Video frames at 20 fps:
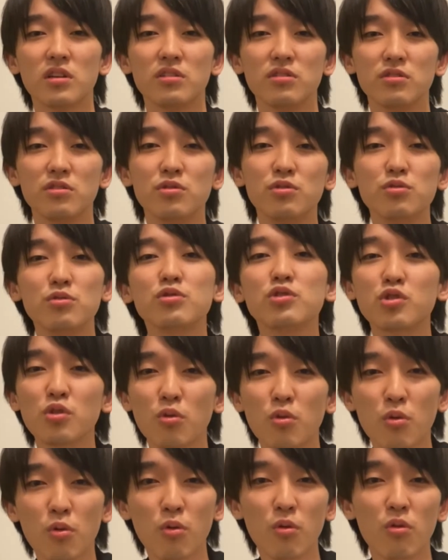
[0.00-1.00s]
入場
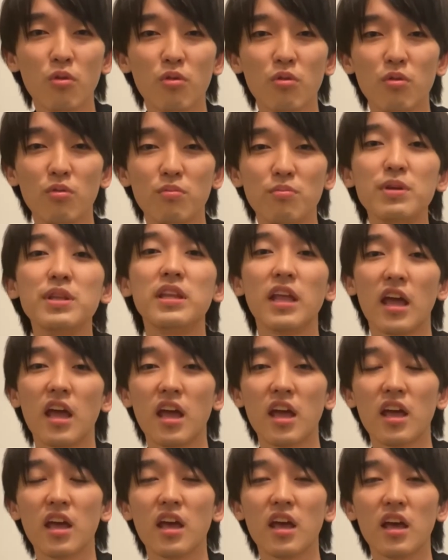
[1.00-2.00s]
を見て
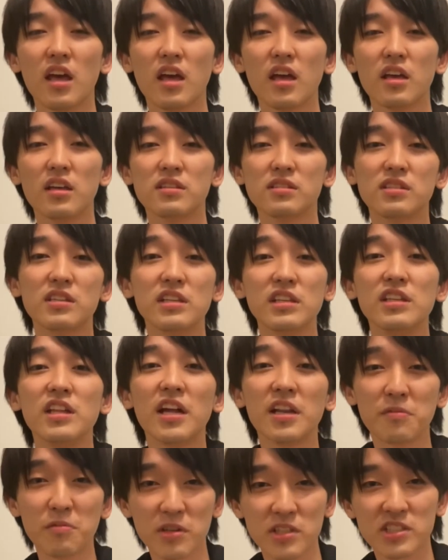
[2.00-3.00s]
好きにな
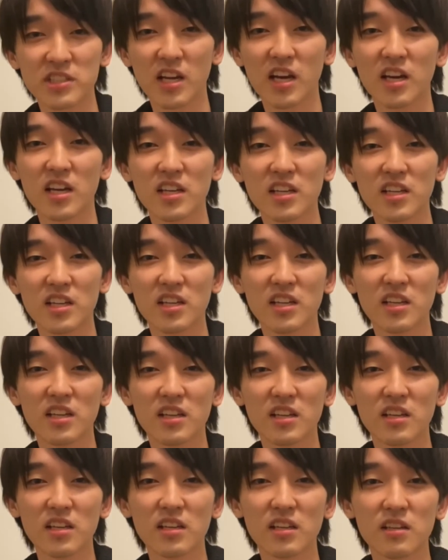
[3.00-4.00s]
りましたも
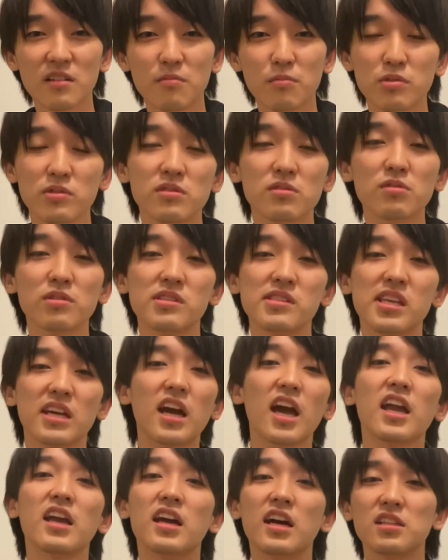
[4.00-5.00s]
うすごい世
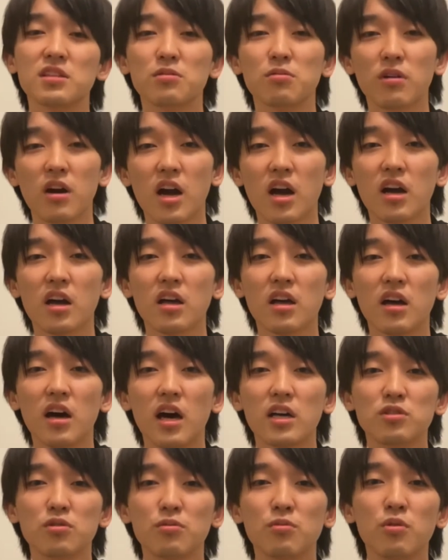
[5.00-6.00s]
界観とか
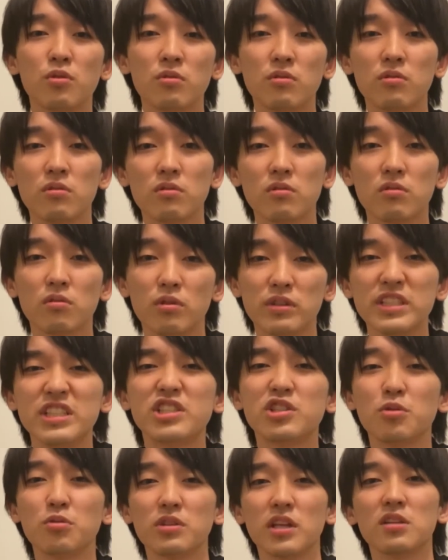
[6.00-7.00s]
あともう衣
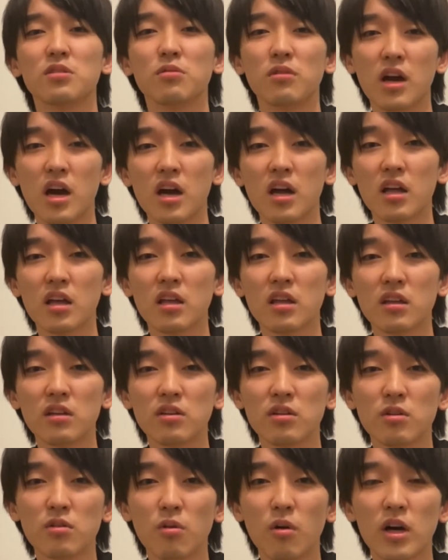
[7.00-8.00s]
装だとか
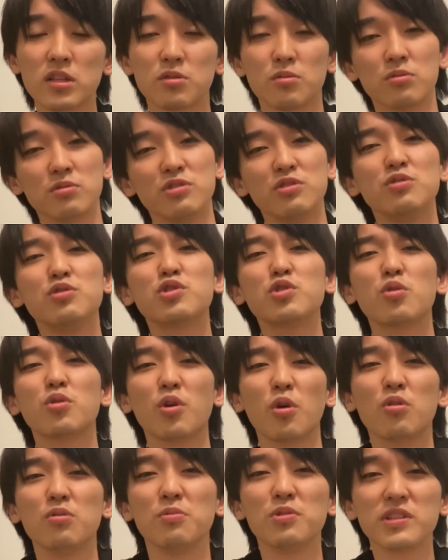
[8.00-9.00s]
あと入場
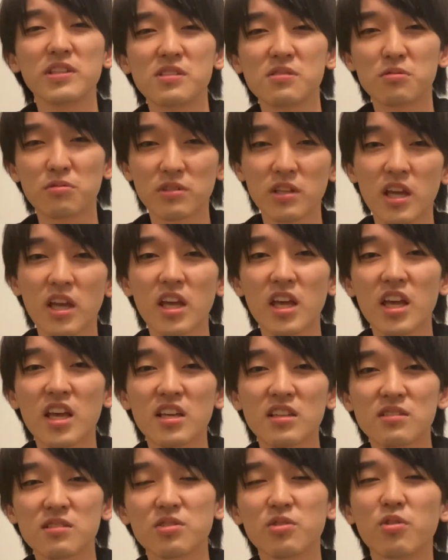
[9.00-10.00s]
曲もですよね
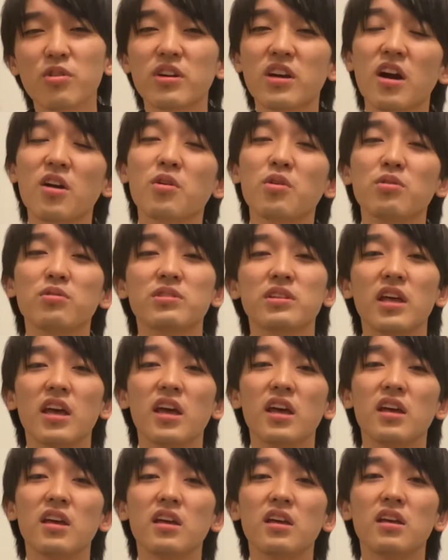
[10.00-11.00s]
すごいかっこよくて
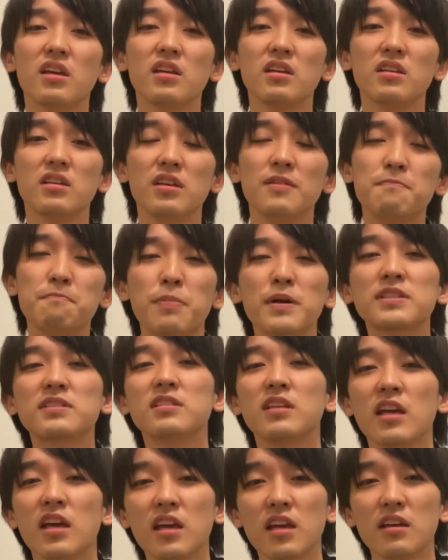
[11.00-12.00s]
一発
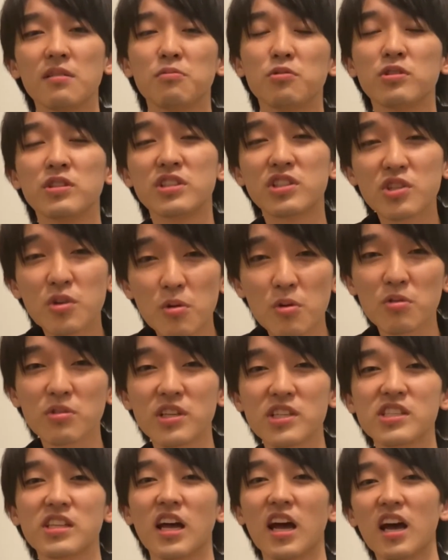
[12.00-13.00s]
で、えチコロ
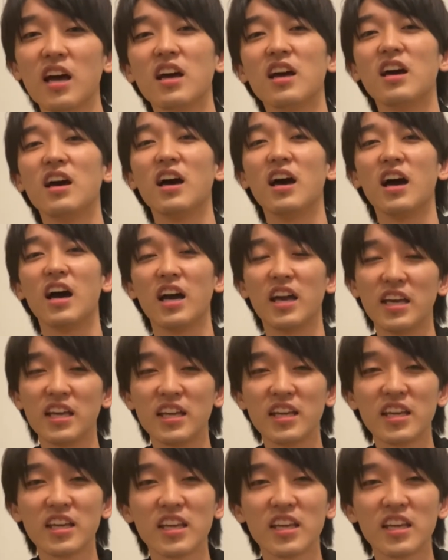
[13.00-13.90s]
でしたはい